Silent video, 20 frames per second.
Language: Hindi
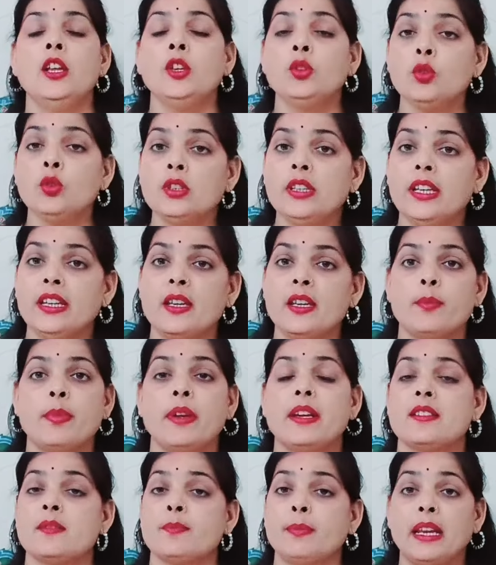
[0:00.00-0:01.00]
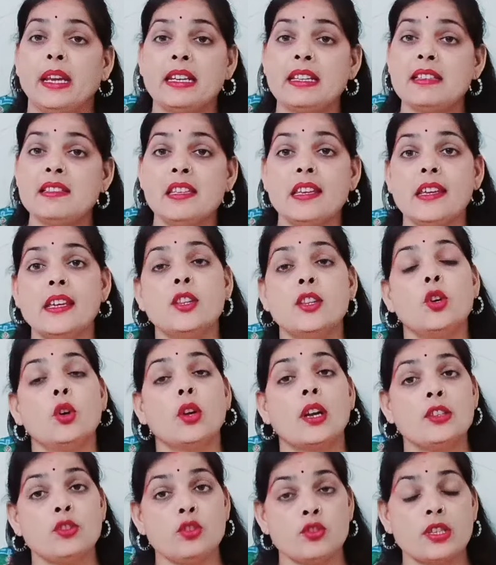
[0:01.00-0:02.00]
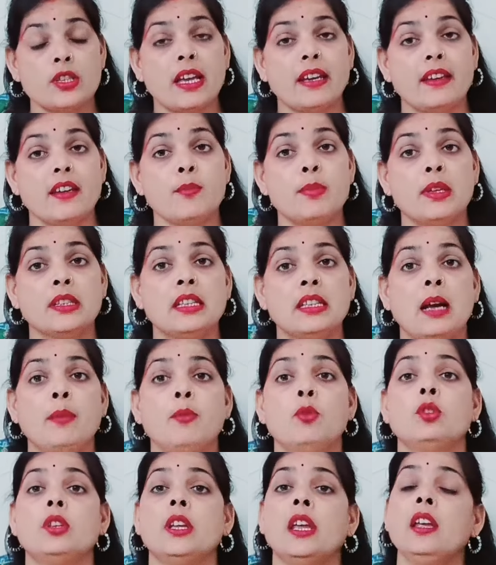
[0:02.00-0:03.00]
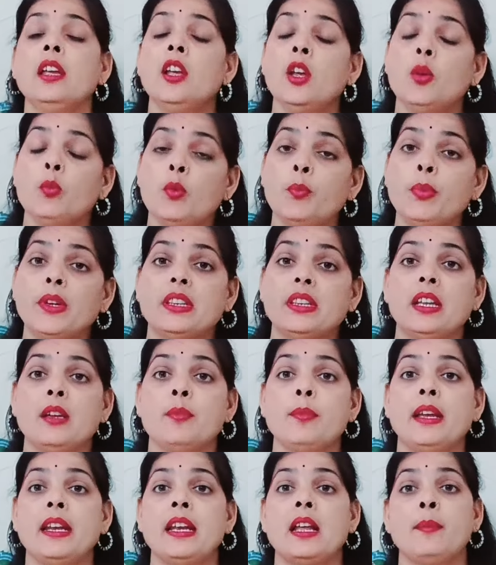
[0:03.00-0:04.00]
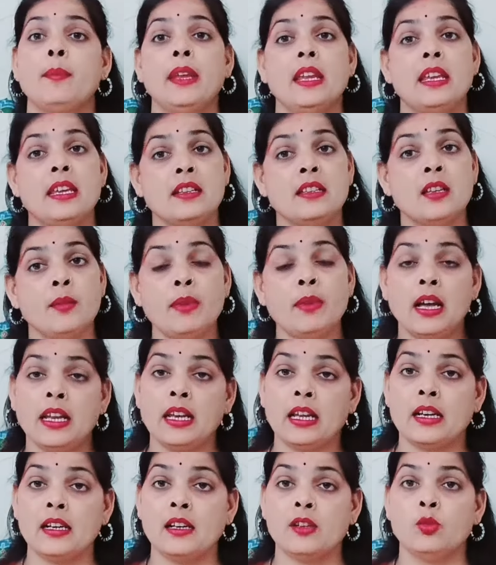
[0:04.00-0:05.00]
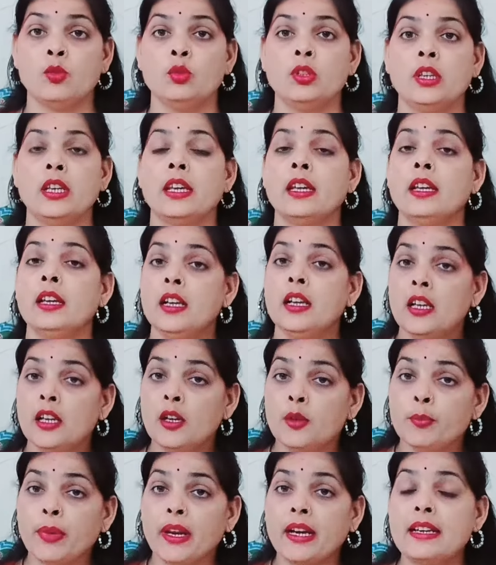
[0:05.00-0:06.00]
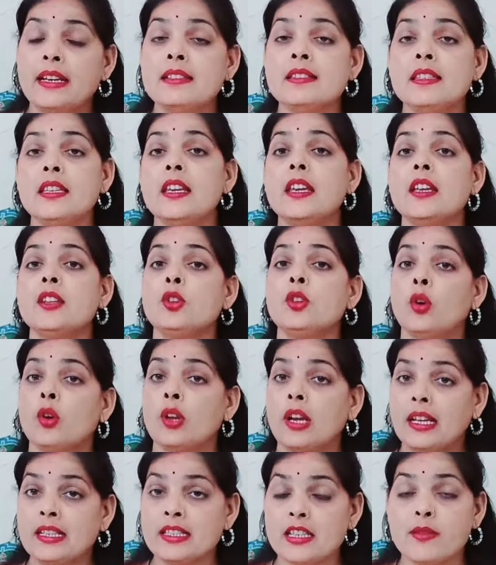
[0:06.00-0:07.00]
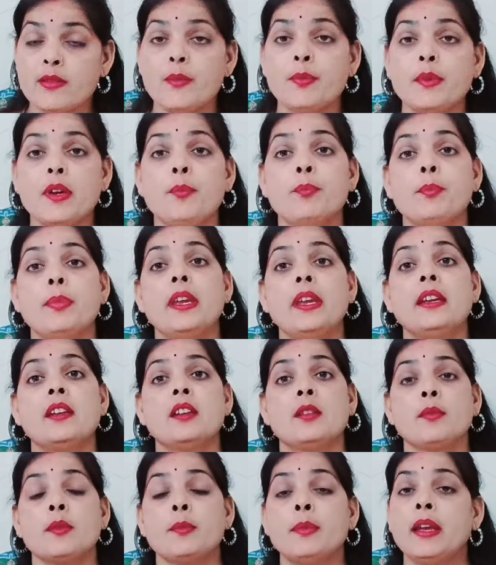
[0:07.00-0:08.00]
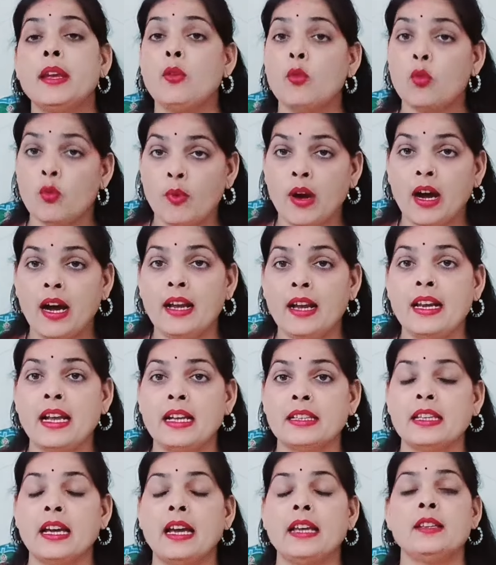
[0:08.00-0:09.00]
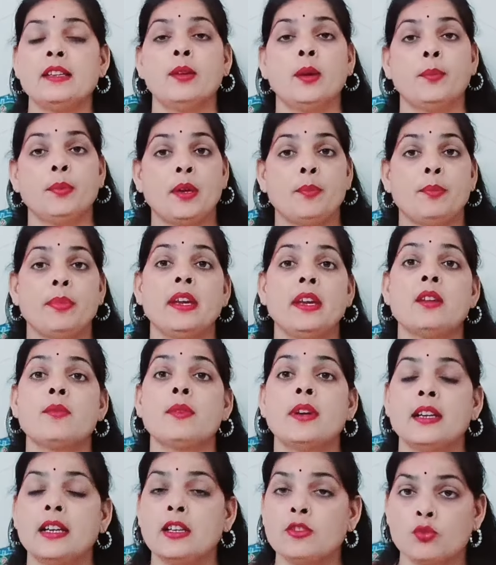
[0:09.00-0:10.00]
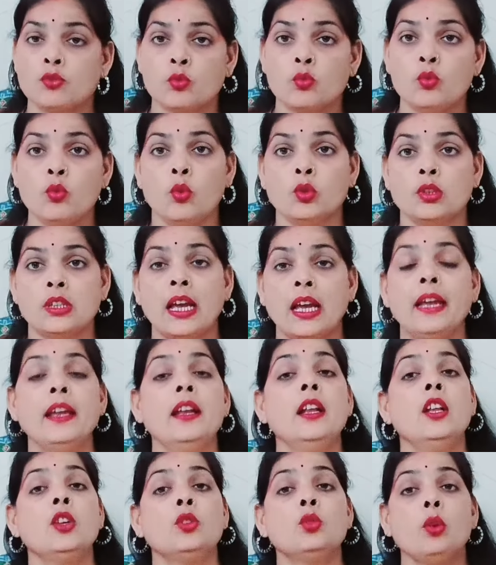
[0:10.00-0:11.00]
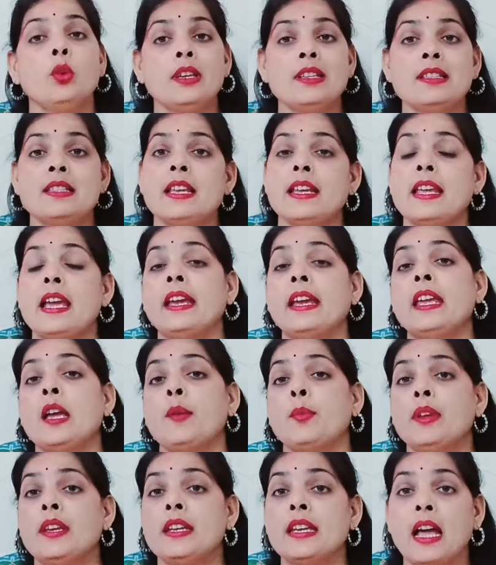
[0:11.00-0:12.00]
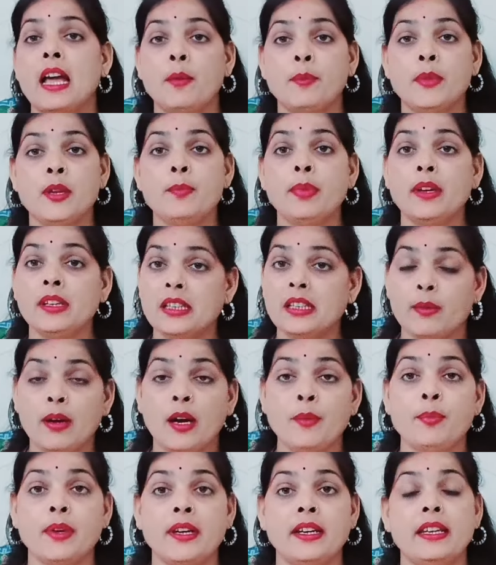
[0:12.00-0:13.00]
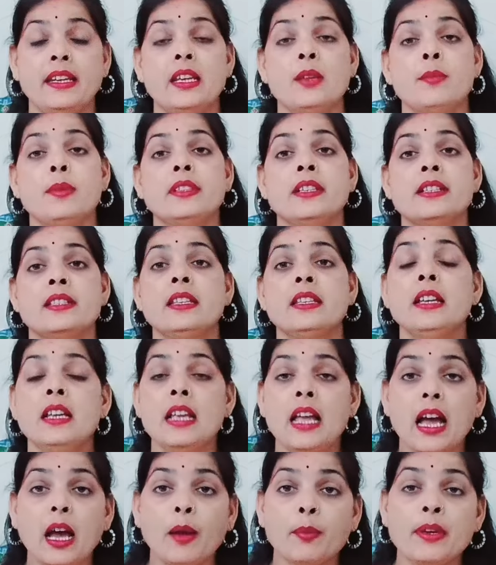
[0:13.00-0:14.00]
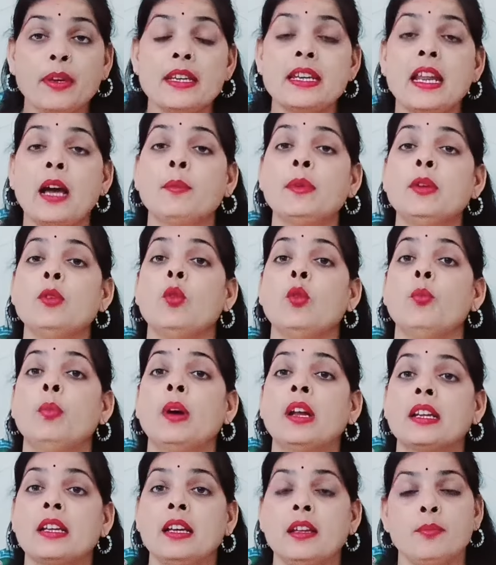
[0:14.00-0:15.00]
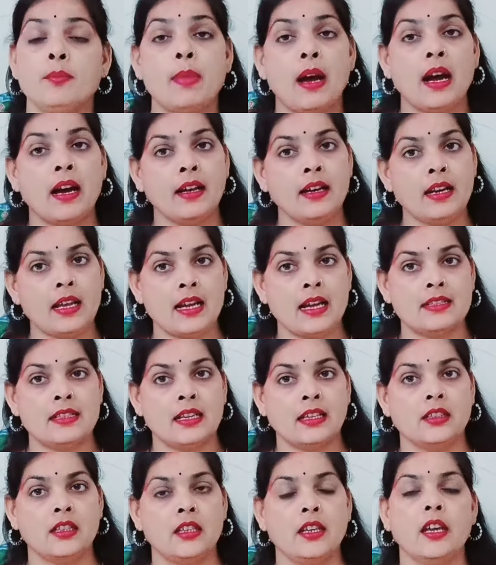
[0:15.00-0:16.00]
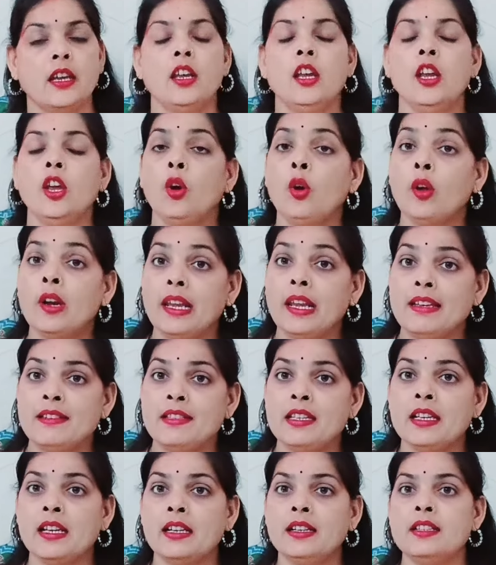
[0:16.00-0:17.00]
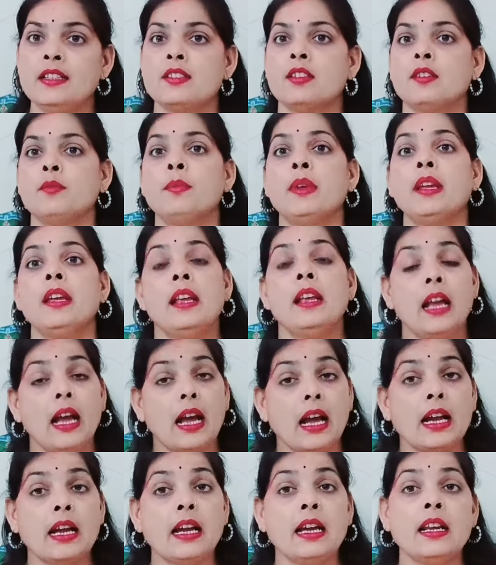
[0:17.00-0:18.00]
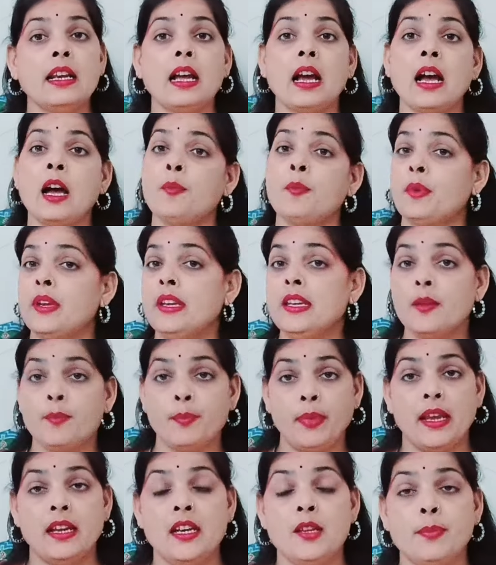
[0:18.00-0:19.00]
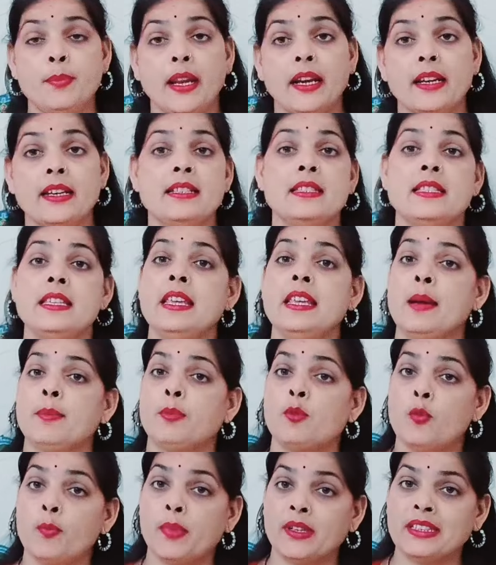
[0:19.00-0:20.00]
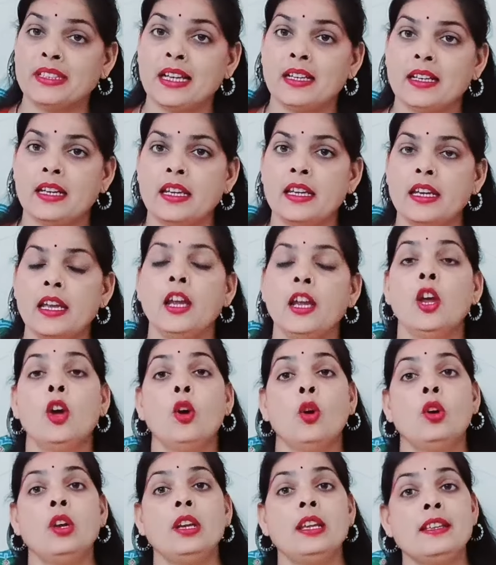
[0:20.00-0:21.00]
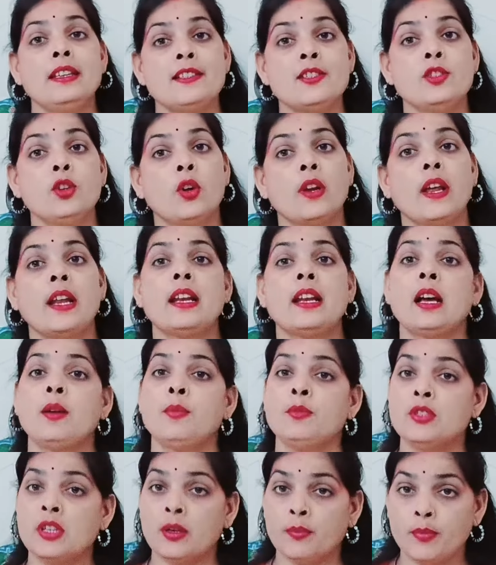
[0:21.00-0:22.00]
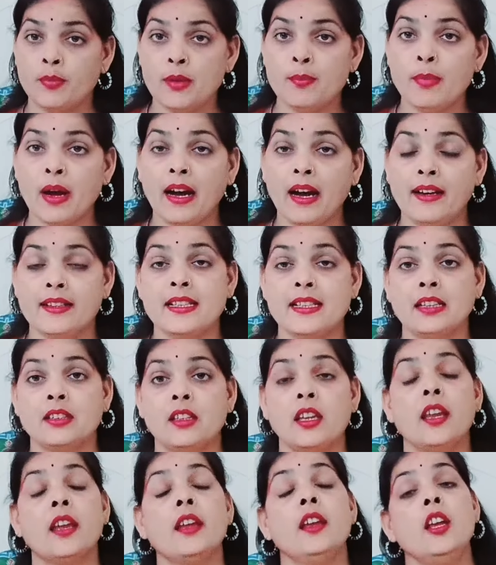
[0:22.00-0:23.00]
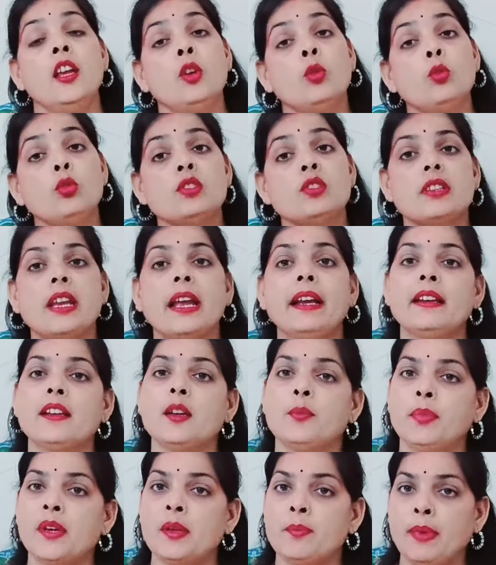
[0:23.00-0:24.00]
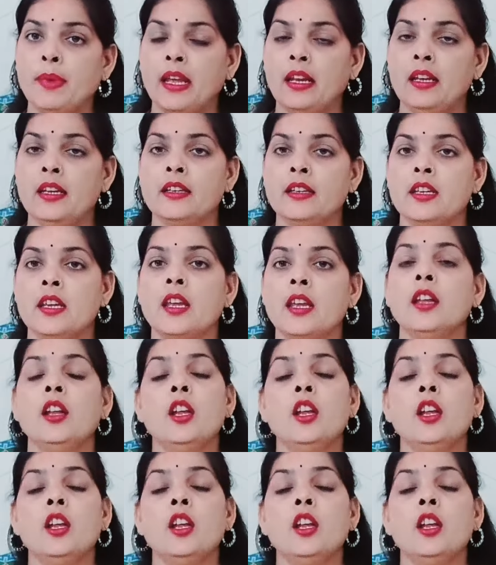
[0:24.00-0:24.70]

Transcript: तो देखिए फ्रेंड्स प्रेगनेंसी के दौरान जो शारीरिक बदलाव होते हैं वो प्रत्येक महिला में एकदम अलग अलग होती है प्रेगनेंसी के दौरान जब आपका पेट में उभार आता है जब आपका पेट बढ़ना शुरू होता है तो इससे क्या है कि आपकी नाभि पर दबाव पड़ने की वजह से आपकी नाभि उभर कर बाहर आ जाती है और ऐसी कंडीशन में अगर आपकी ये पहली प्रेगनेंसी आपको पता नहीं है और इस दौरान आप जब भी बाहर जाते हैं कुछ टाइट कपड़े पहन लेते हैं